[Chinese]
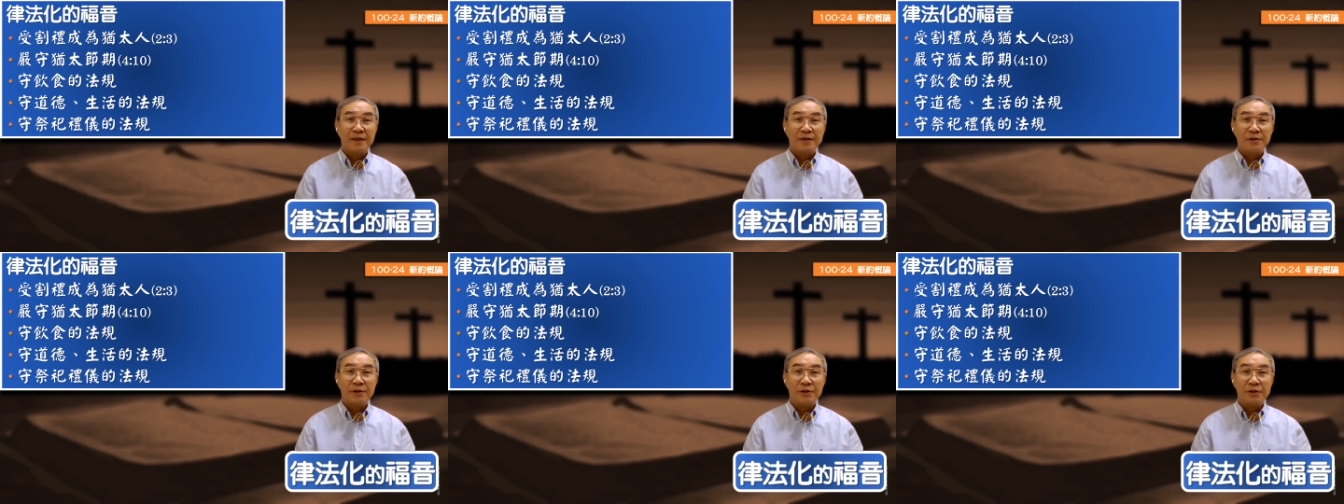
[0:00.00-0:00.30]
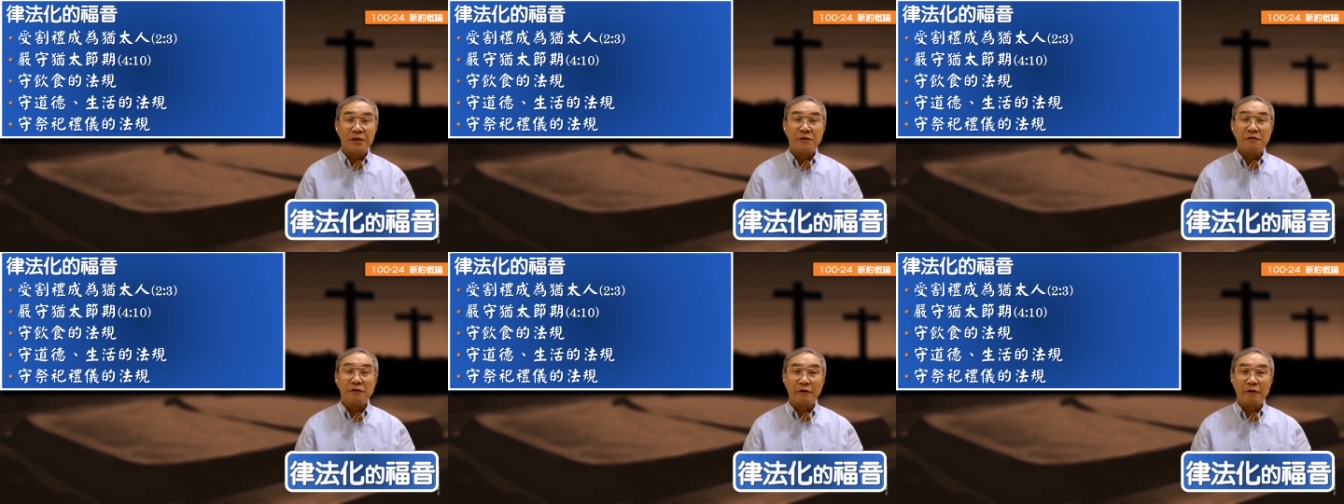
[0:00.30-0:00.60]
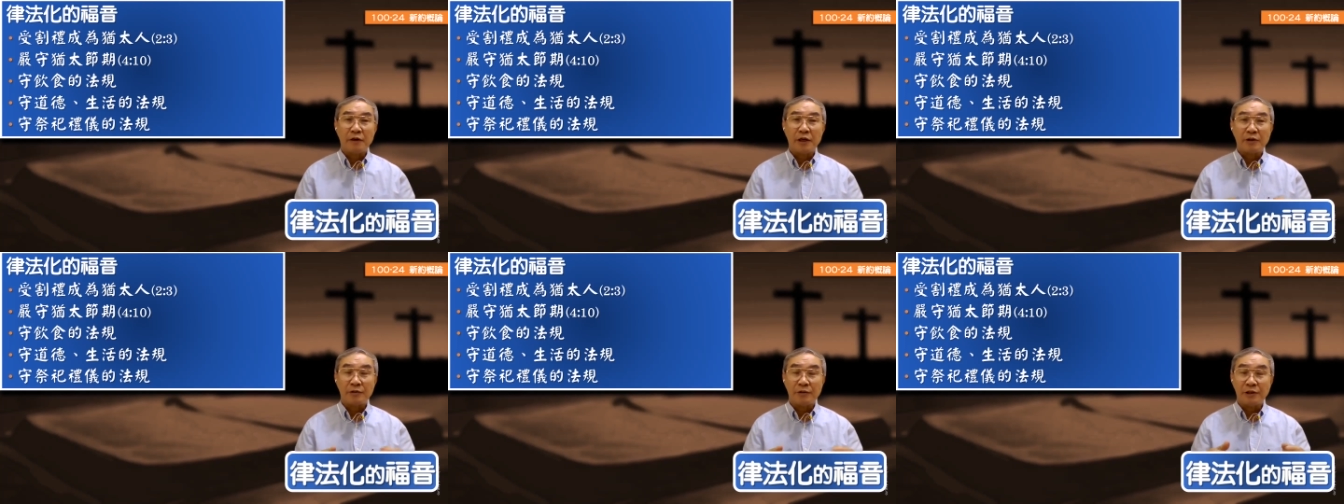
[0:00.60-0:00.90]
所以立法
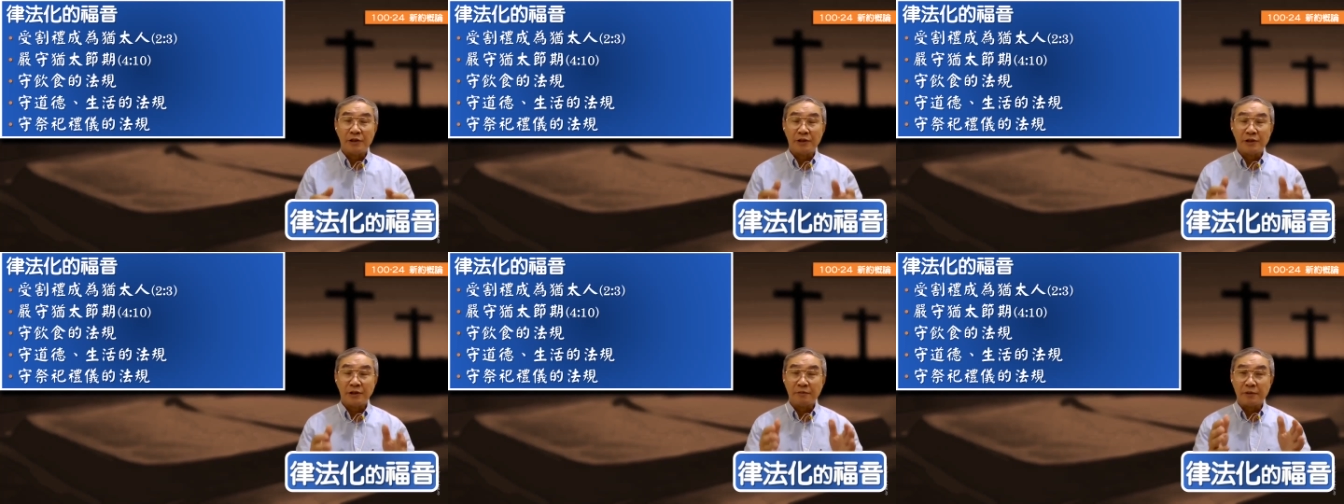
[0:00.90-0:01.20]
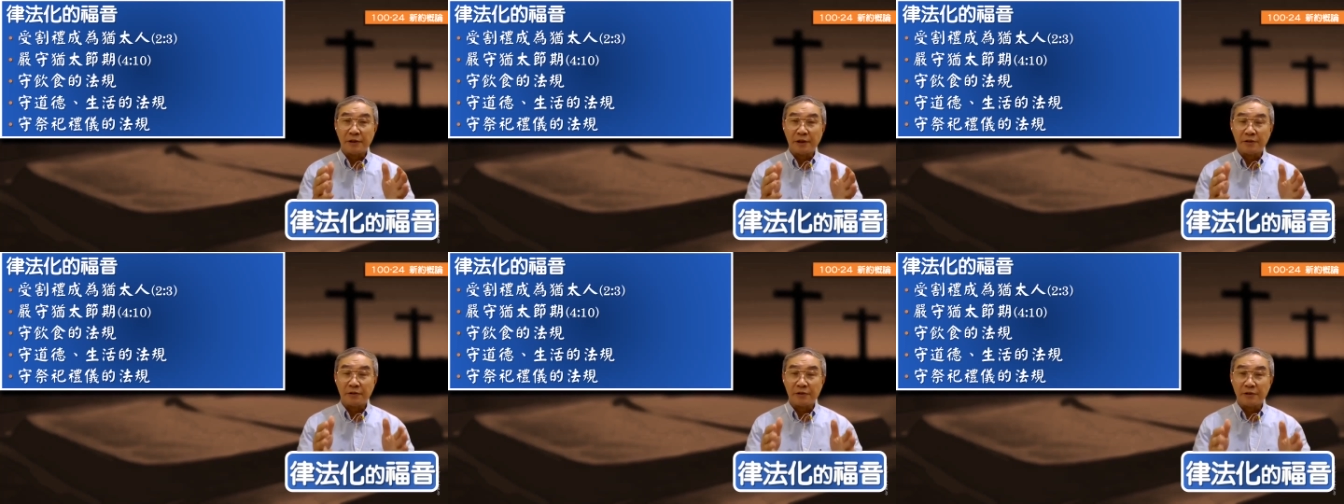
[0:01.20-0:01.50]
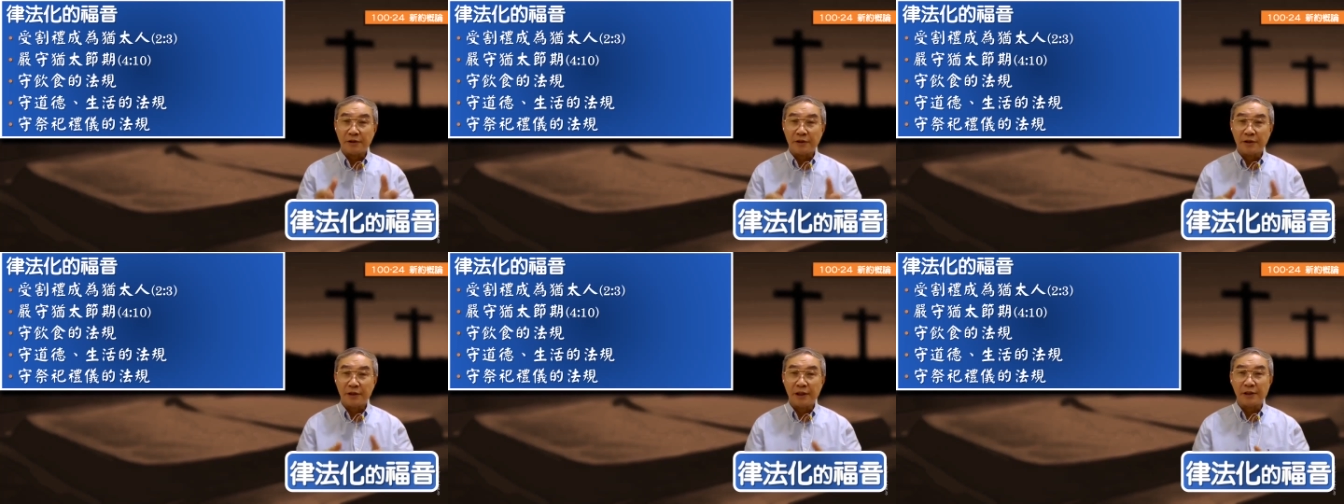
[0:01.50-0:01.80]
化福音基本上就
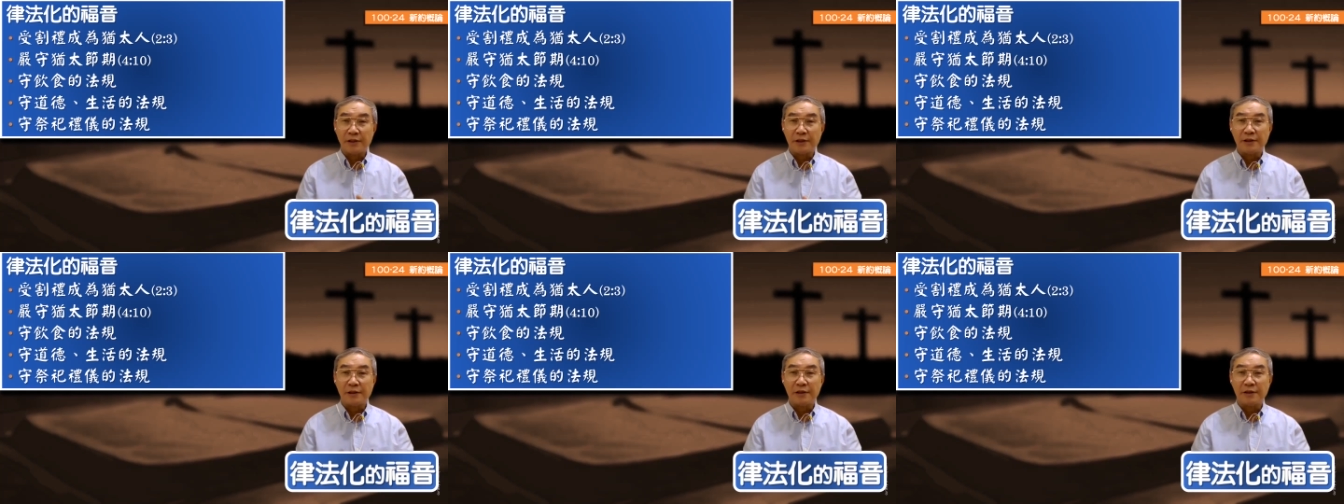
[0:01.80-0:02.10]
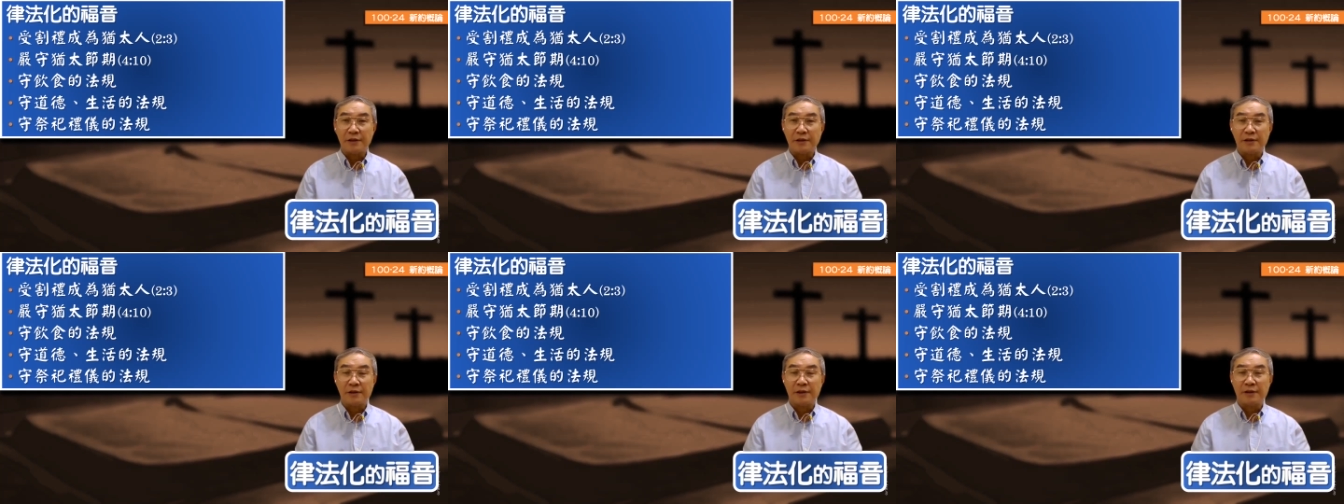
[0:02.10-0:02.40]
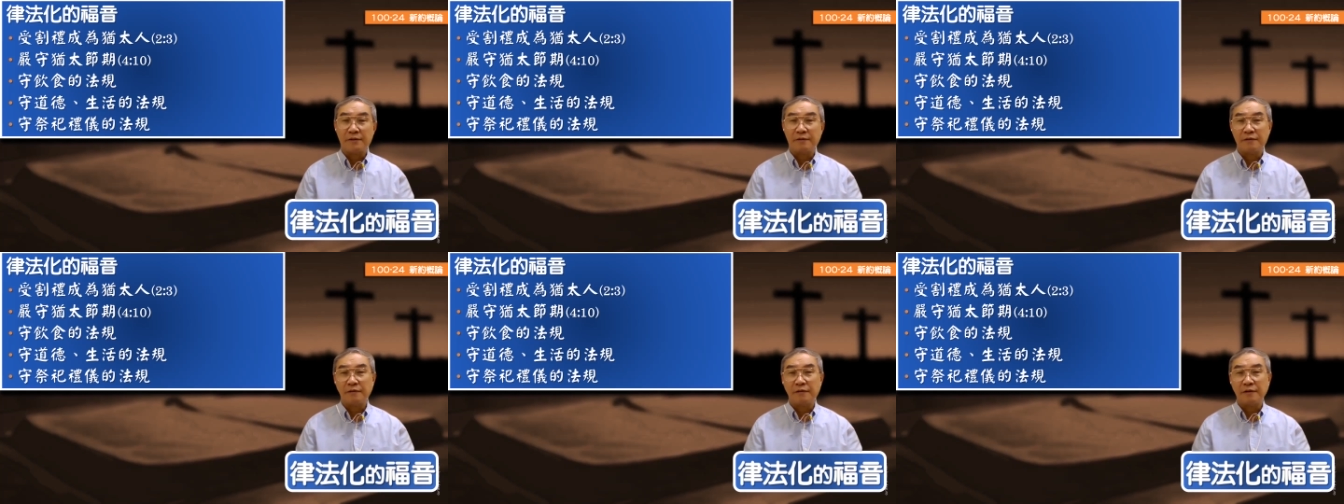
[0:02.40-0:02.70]
是这样的一个啊
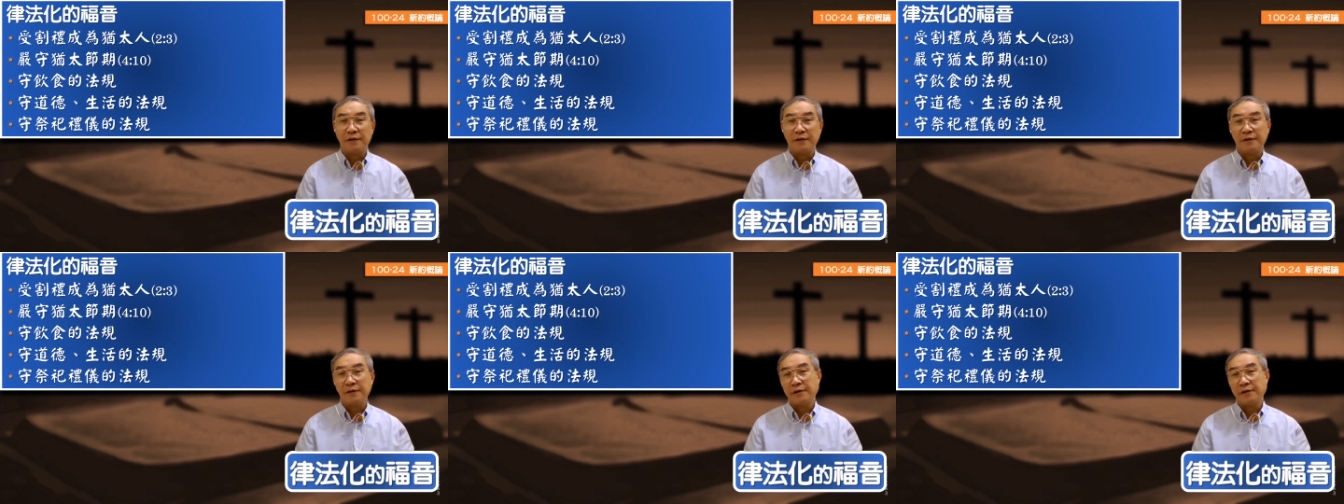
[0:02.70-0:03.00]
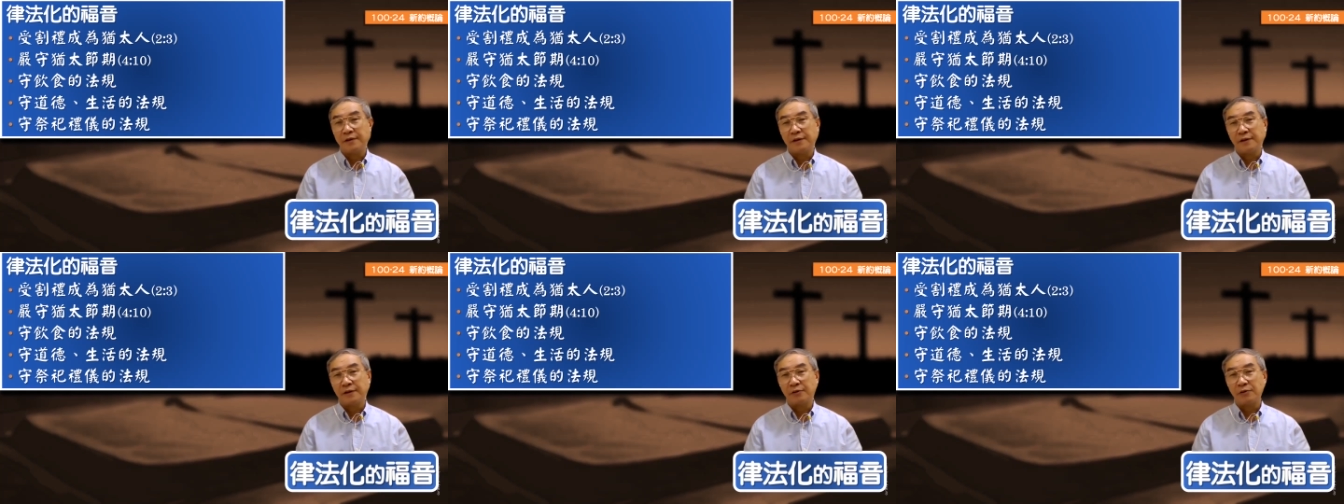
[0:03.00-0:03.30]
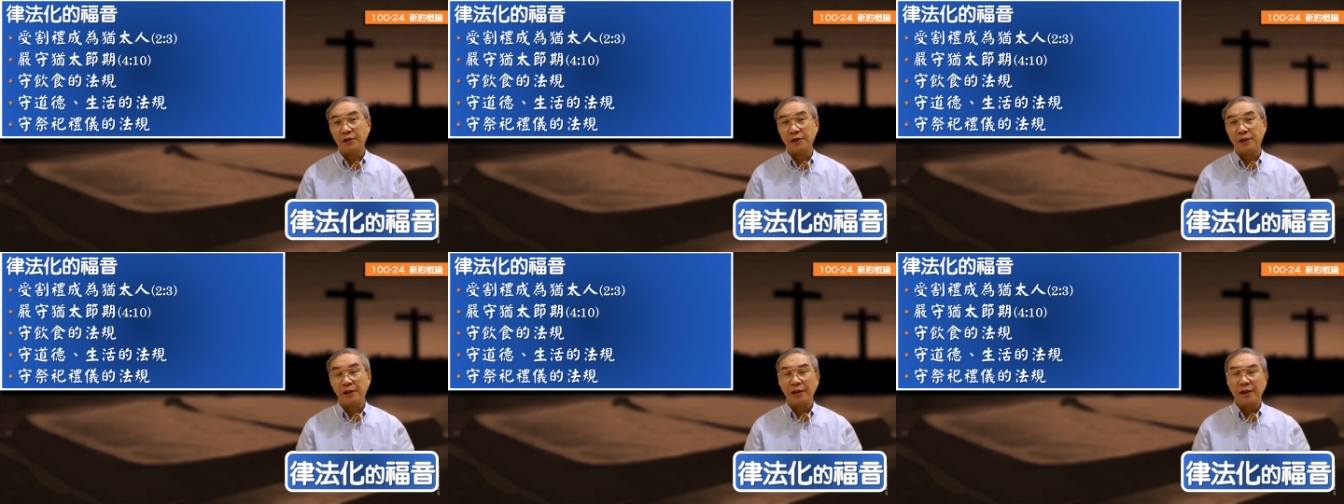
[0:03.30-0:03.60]
啊啊状态。